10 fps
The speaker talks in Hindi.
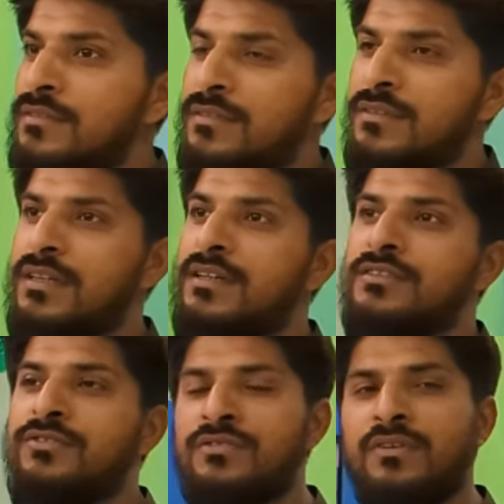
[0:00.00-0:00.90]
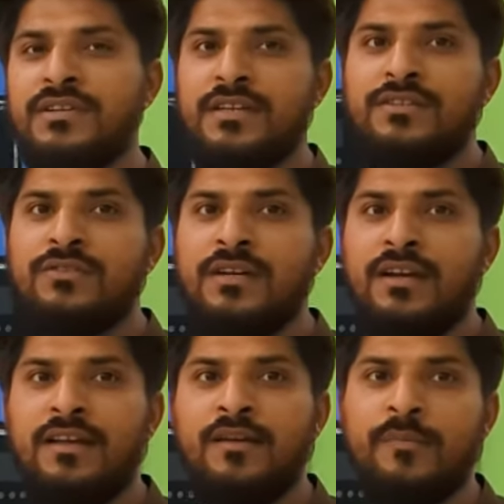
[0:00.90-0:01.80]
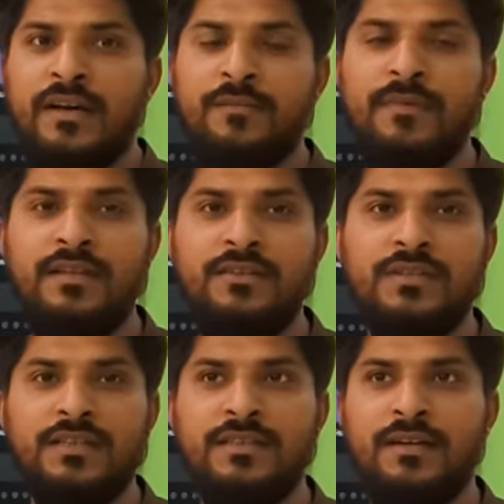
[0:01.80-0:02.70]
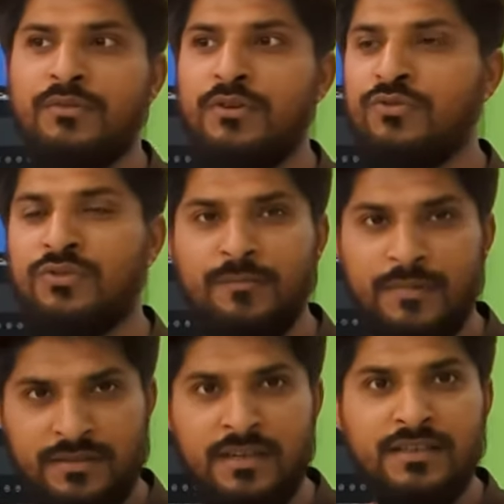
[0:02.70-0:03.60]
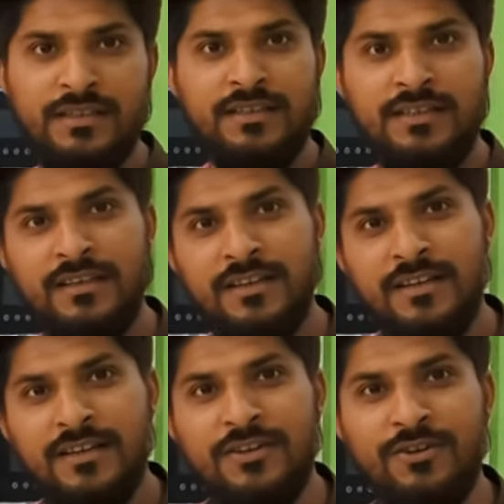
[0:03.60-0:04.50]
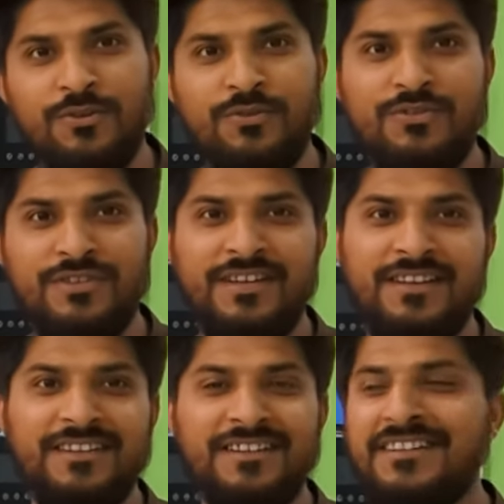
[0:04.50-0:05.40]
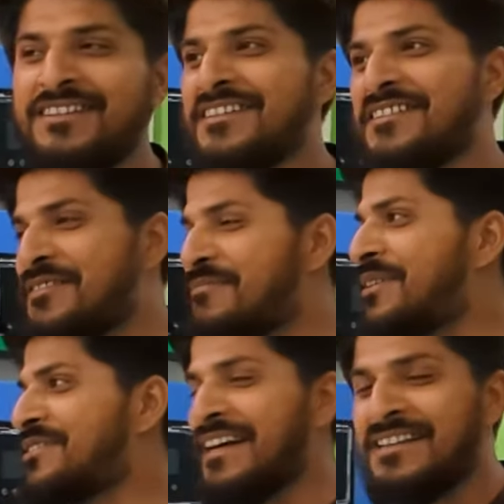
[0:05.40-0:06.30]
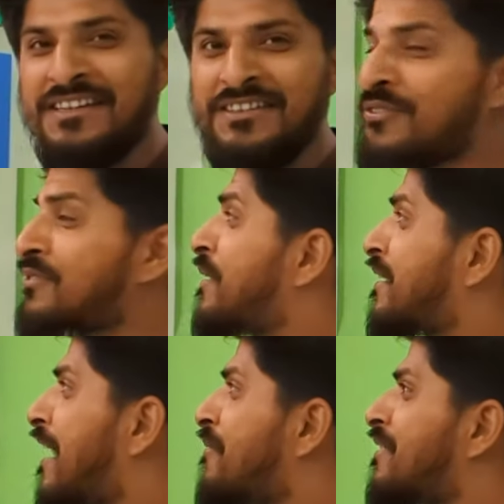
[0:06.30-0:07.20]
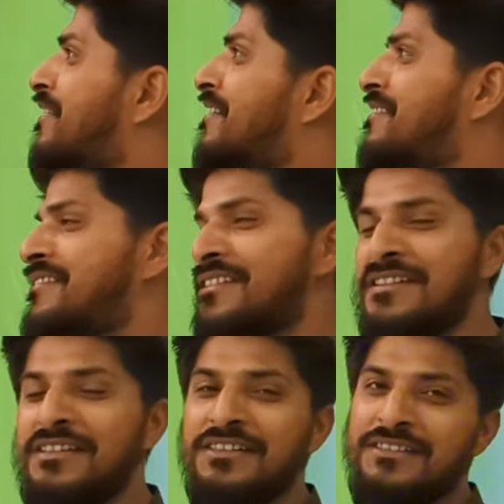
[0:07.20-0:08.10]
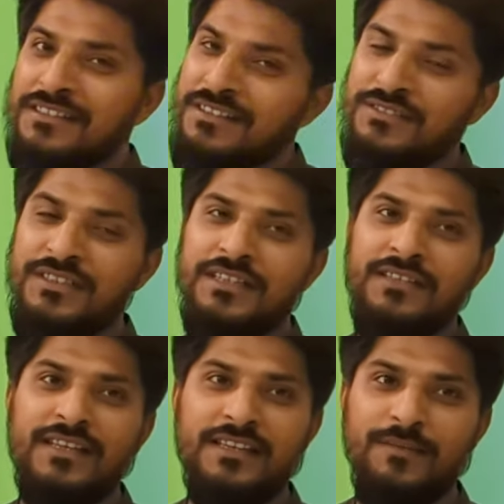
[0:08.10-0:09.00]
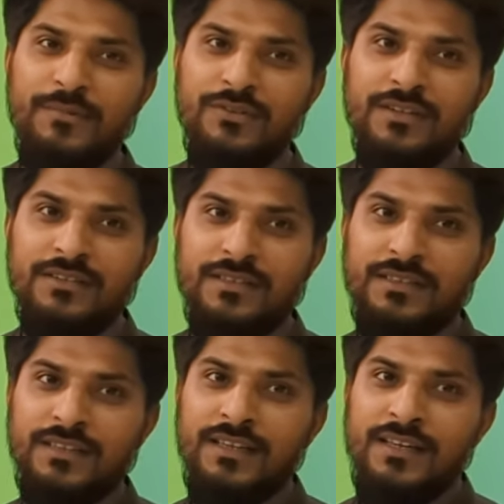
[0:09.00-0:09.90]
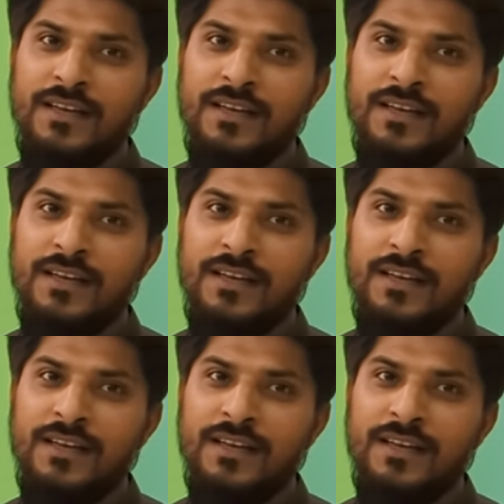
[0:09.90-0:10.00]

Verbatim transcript: रहा हूँ हाँ जो इंस्टॉलेशन जो करने के हमारे बंदे जो आते हैं आपके कुछ होते हैं बरसाती जी जी जी ऐसा ही है बरसाती जो गलत कलेक्शन की वजह से काम खराब हो जाता है ऐसा ही है बिल्कुल ऐसा ही है